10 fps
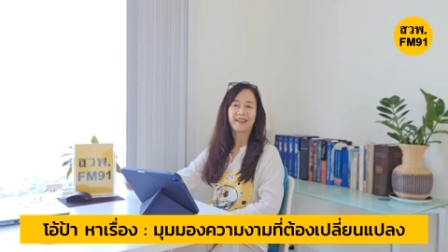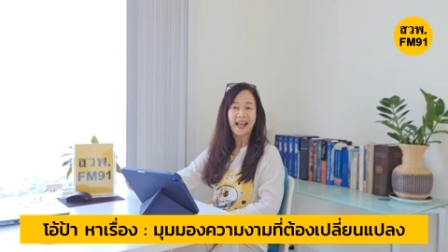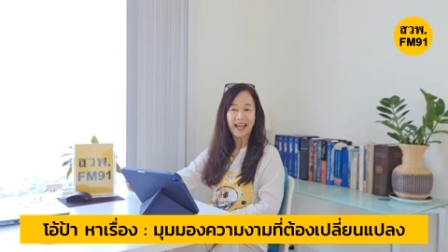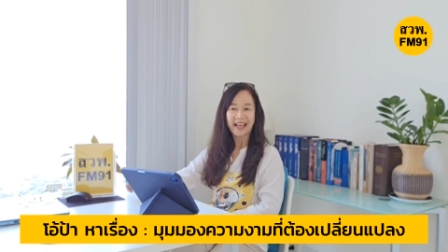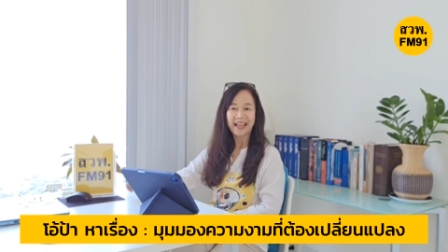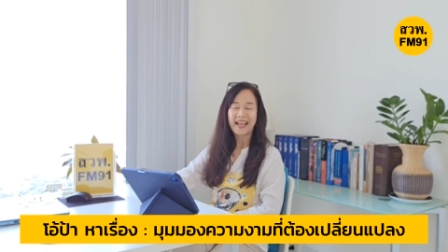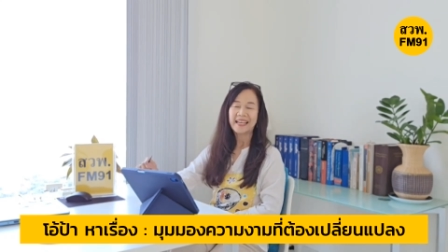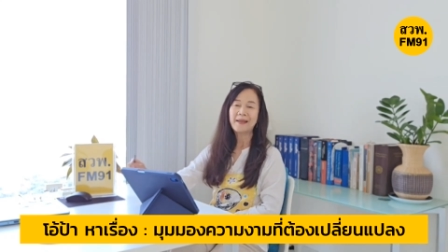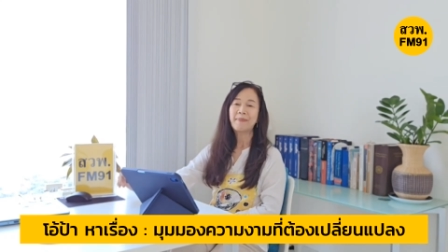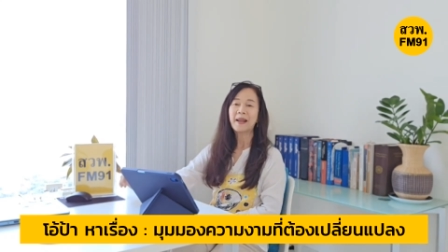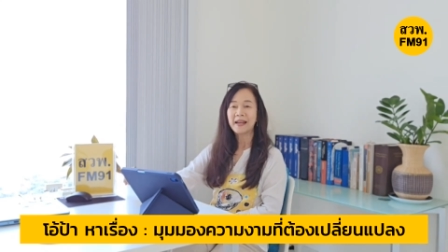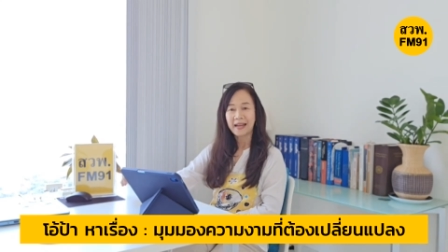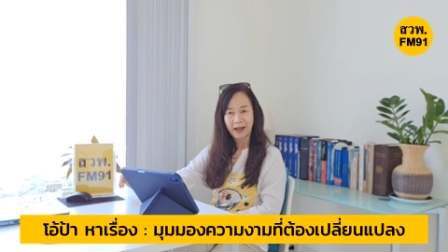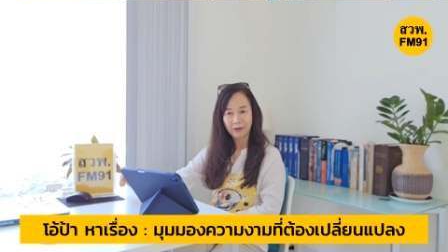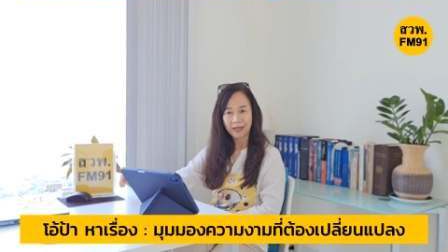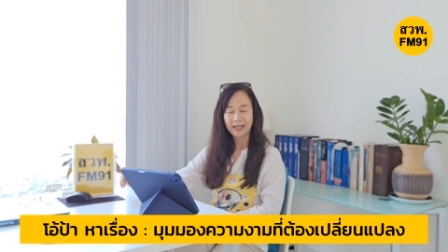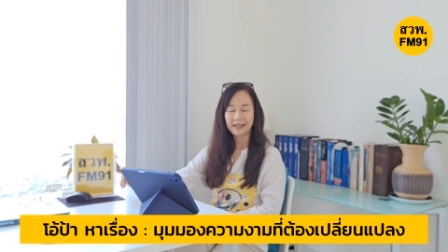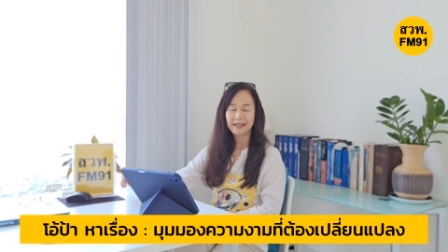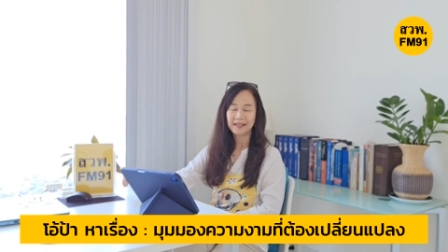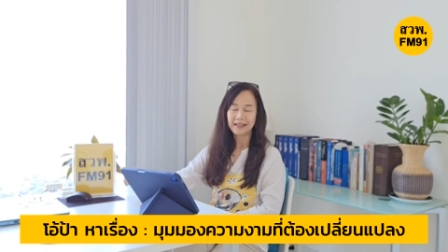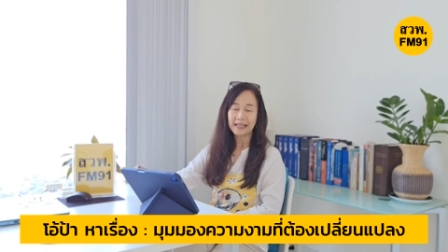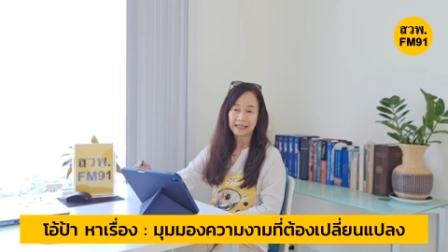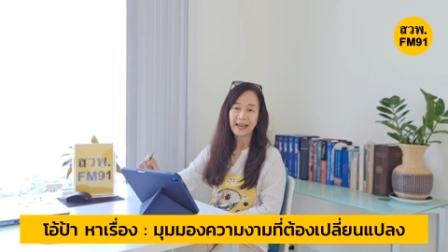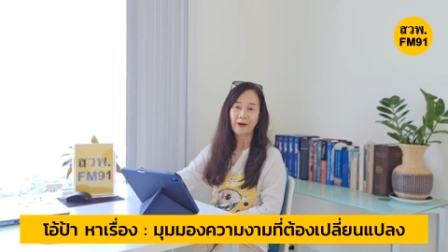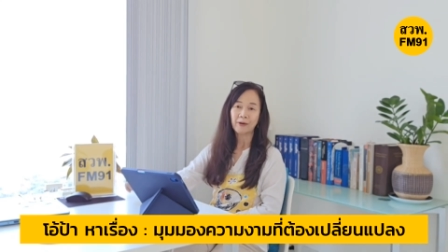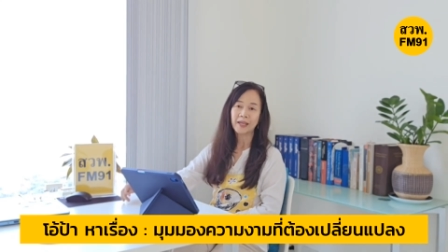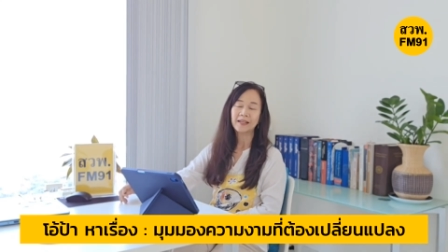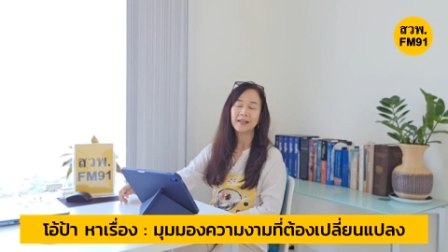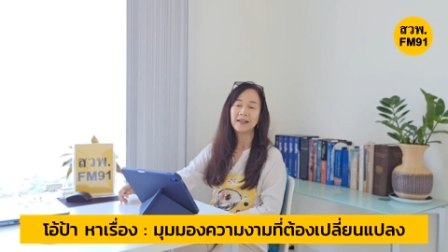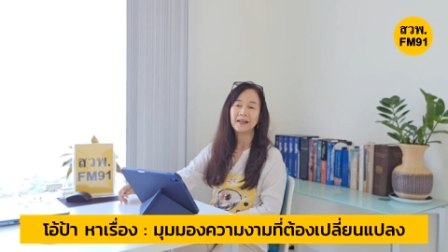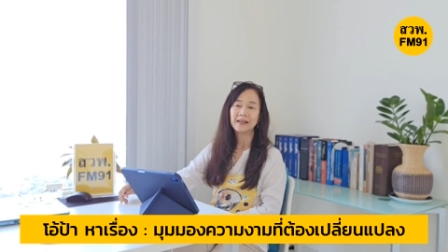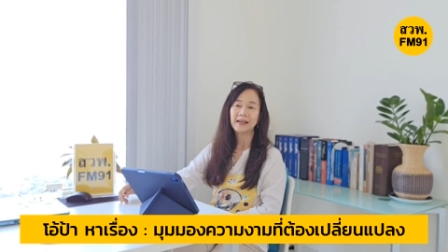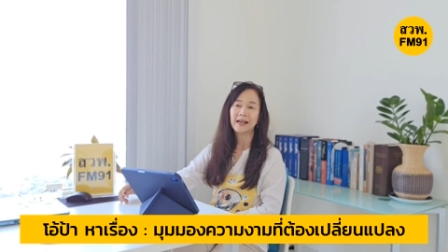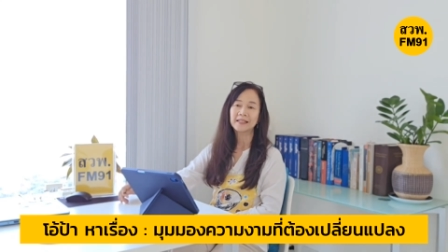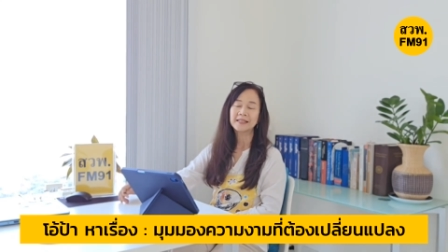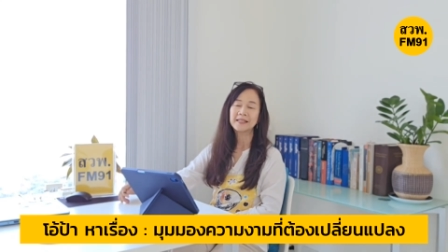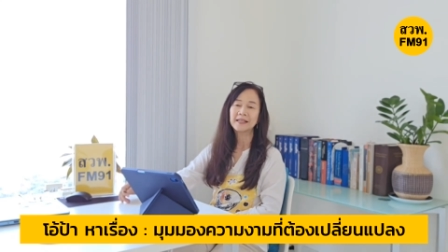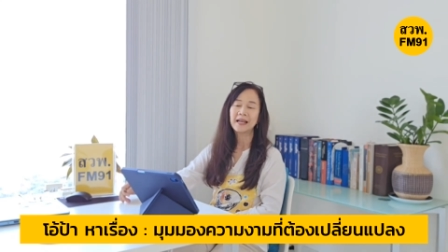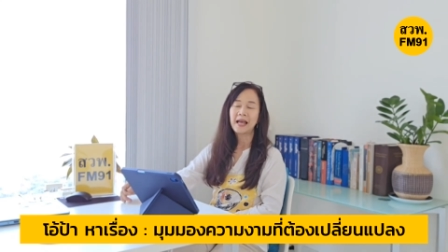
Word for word: อ่ะนี่เป็นแนวคิดอีกแนวคิดหนึ่งนะคะ ซึ่ง